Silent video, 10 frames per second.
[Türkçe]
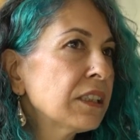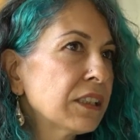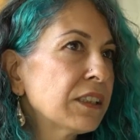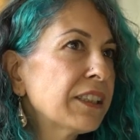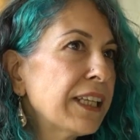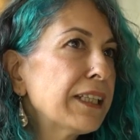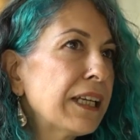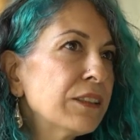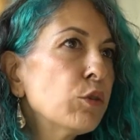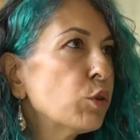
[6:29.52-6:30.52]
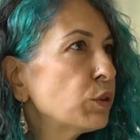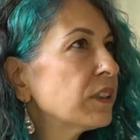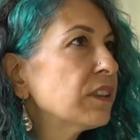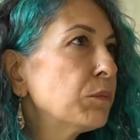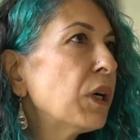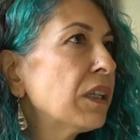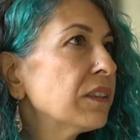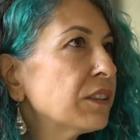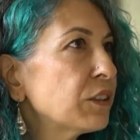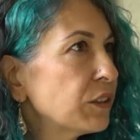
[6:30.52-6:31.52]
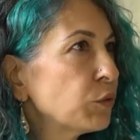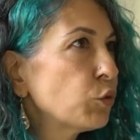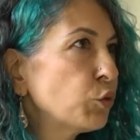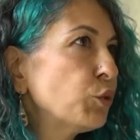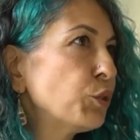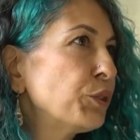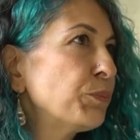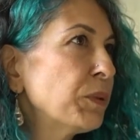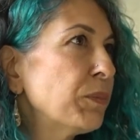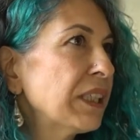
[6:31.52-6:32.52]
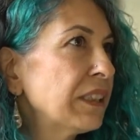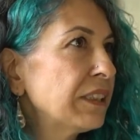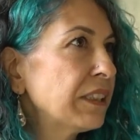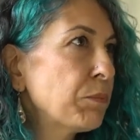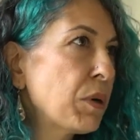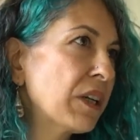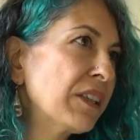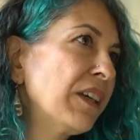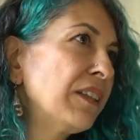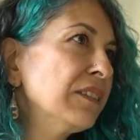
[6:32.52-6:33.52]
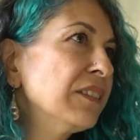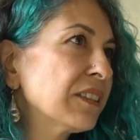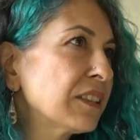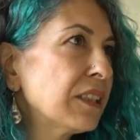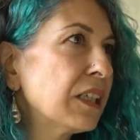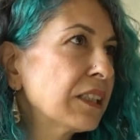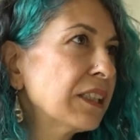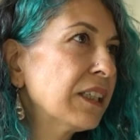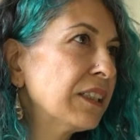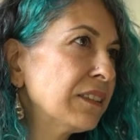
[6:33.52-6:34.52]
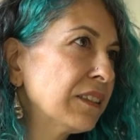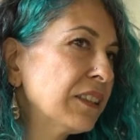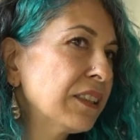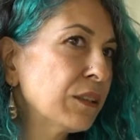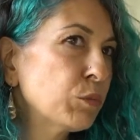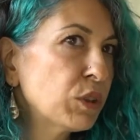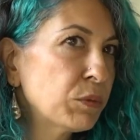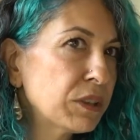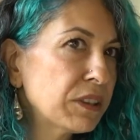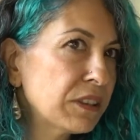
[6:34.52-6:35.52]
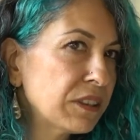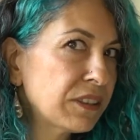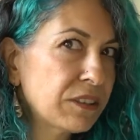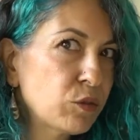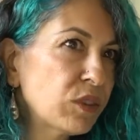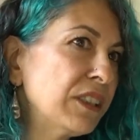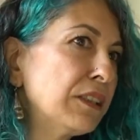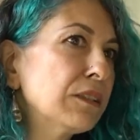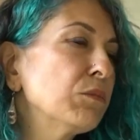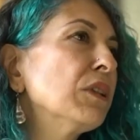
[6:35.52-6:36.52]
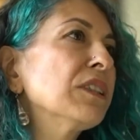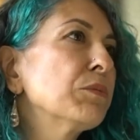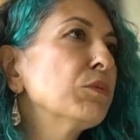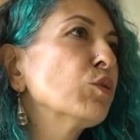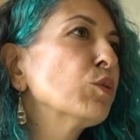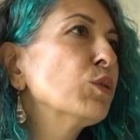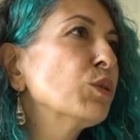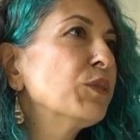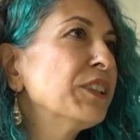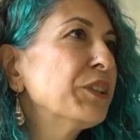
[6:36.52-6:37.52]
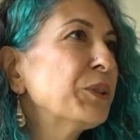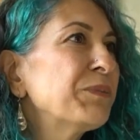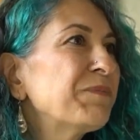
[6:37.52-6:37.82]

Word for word: E, genelde oynadığım anları düşünüyorum bebekleri yaparken, hazırlarken. E, bu da bana inanılmaz bir mutluluk veriyor.